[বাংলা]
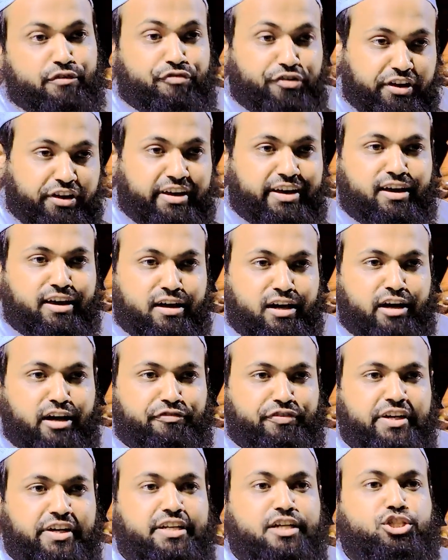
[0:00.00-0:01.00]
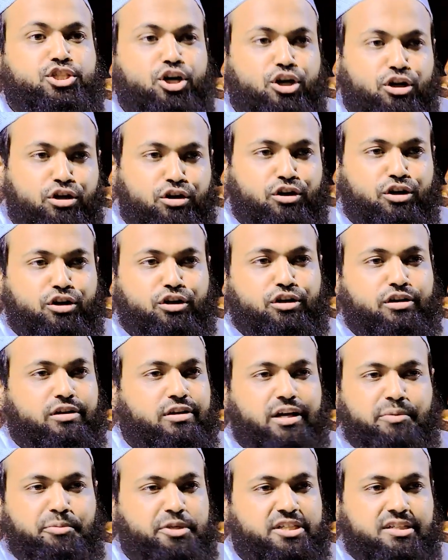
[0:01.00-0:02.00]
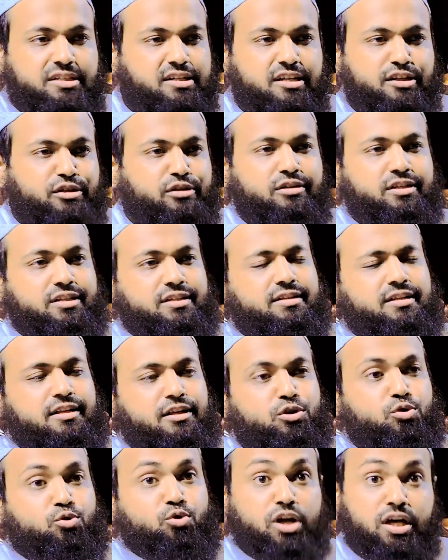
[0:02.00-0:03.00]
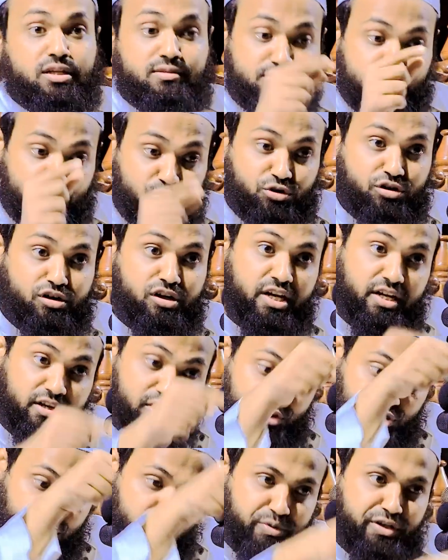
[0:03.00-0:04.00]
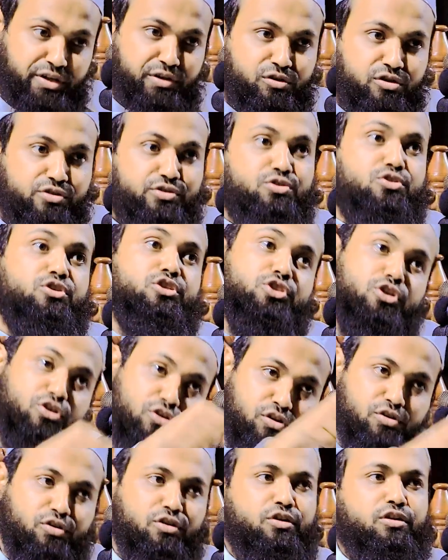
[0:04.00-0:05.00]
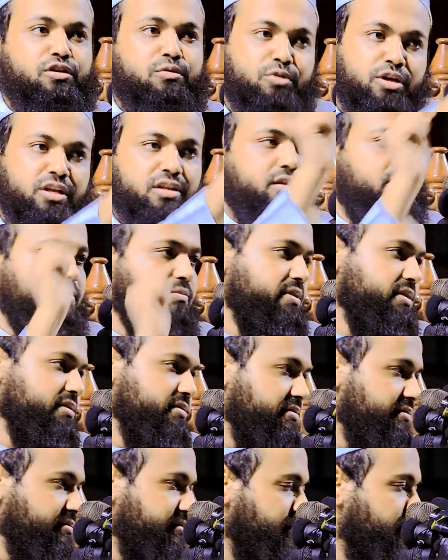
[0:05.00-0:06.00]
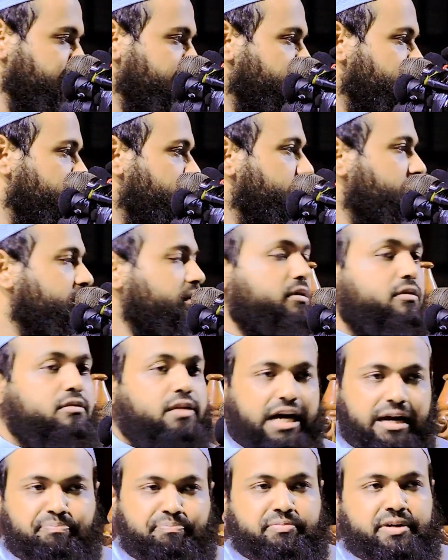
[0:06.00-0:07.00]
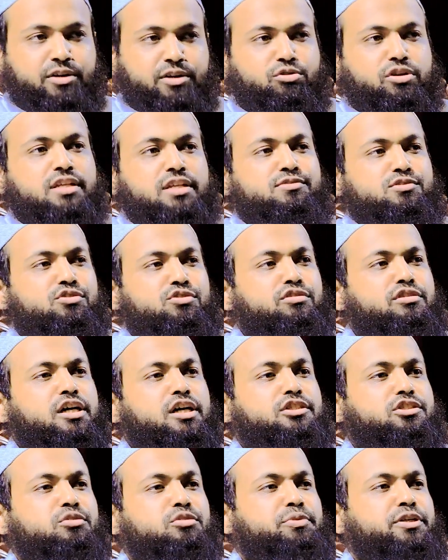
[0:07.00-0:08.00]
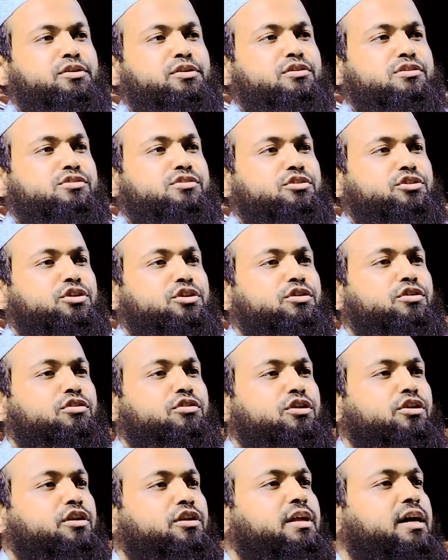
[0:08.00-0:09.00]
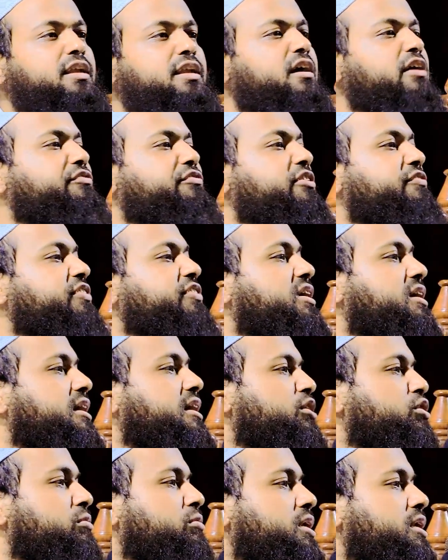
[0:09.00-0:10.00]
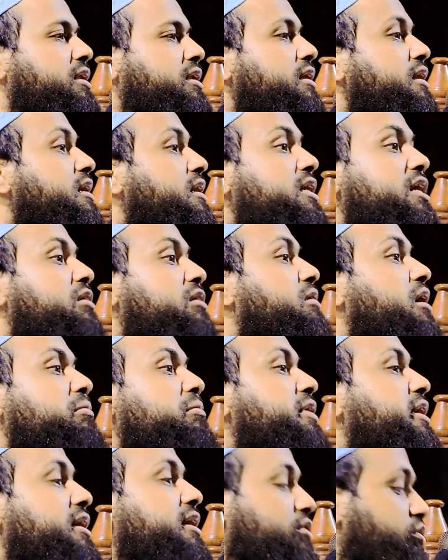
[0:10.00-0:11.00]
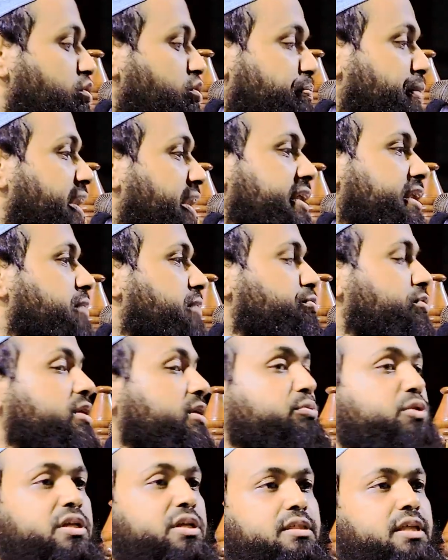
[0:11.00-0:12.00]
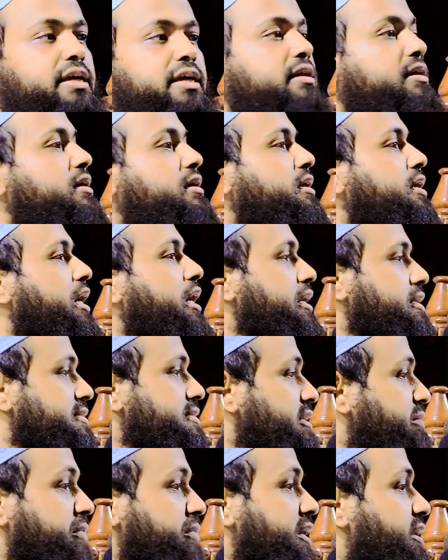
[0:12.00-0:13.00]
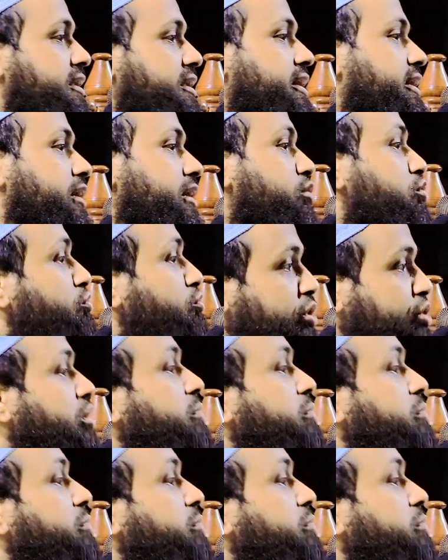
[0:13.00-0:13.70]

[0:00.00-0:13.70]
ফিখে হানাফি এটা সংকলন আবিষ্কার নয় কোরআন সুন্নার সুবিন্যস্ত সংকলন মনে রাখবেন তা আপনি কোরআন সুন্নার সুবিন্যস্ত সংকলন হানাফি ফিক কেন মানেন কারণ আমি এখনো পারি না পুরোপুরি তাই আর যে মানে না কেন উনি